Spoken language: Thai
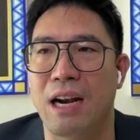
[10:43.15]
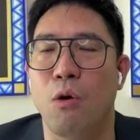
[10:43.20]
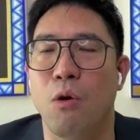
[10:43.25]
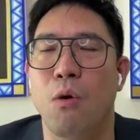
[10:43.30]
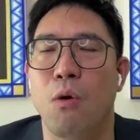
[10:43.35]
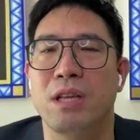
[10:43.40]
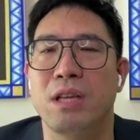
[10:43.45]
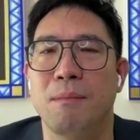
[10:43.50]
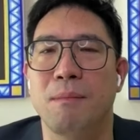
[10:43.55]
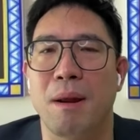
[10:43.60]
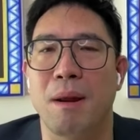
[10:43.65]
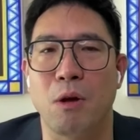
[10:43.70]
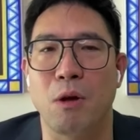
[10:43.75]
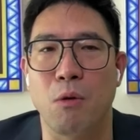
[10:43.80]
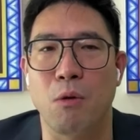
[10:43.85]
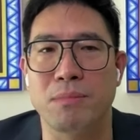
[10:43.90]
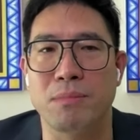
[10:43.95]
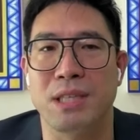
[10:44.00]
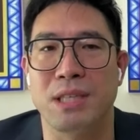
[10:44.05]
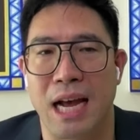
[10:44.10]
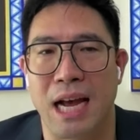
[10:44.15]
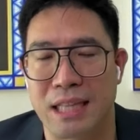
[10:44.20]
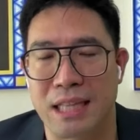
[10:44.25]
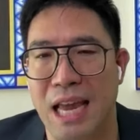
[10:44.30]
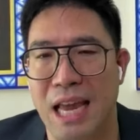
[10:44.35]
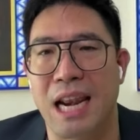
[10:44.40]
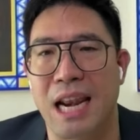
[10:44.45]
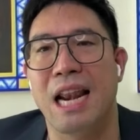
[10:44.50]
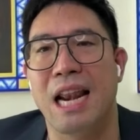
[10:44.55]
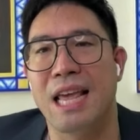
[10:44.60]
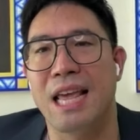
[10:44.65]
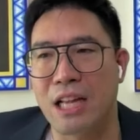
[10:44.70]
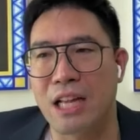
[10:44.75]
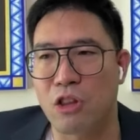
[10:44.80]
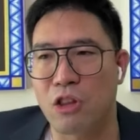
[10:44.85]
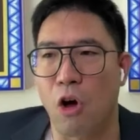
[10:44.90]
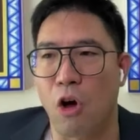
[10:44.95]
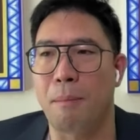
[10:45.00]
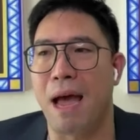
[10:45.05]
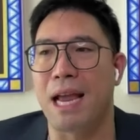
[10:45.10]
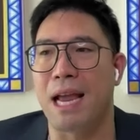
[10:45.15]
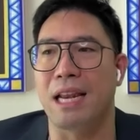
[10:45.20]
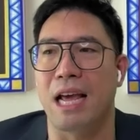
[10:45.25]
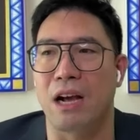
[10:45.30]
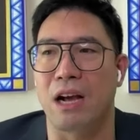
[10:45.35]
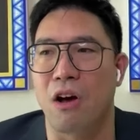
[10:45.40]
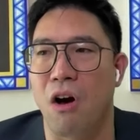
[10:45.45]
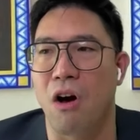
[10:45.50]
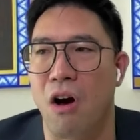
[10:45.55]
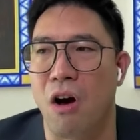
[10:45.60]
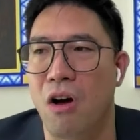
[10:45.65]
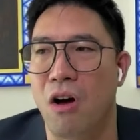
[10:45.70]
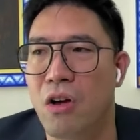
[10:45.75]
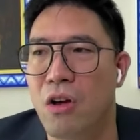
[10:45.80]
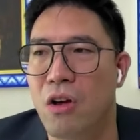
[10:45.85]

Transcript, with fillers: โลกที่มันมีความเสี่ยงแต่ในระยะต่อไปเนี่ยก็